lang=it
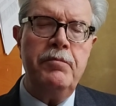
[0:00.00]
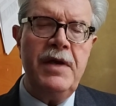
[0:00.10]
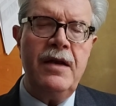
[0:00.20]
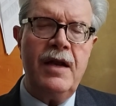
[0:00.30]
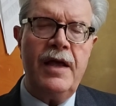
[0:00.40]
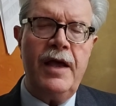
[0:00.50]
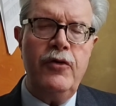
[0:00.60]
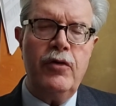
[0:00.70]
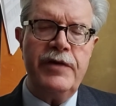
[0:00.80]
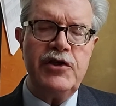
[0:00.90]
al
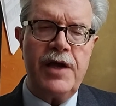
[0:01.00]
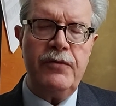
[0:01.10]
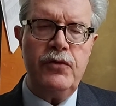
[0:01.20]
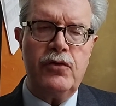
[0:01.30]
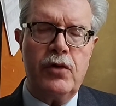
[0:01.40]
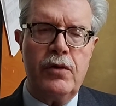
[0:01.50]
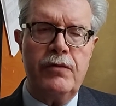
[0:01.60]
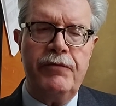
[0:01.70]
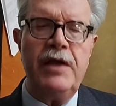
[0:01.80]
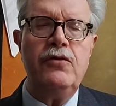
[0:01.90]

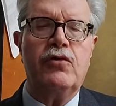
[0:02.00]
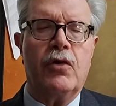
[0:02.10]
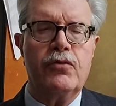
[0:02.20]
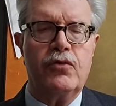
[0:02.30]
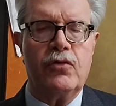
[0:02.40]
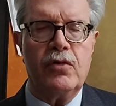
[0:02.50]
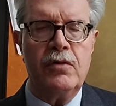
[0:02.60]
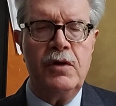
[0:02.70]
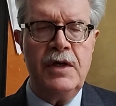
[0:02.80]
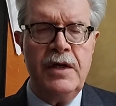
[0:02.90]

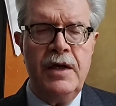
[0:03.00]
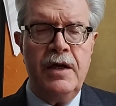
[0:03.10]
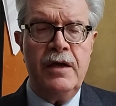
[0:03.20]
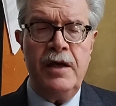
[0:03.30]
1928. Eh.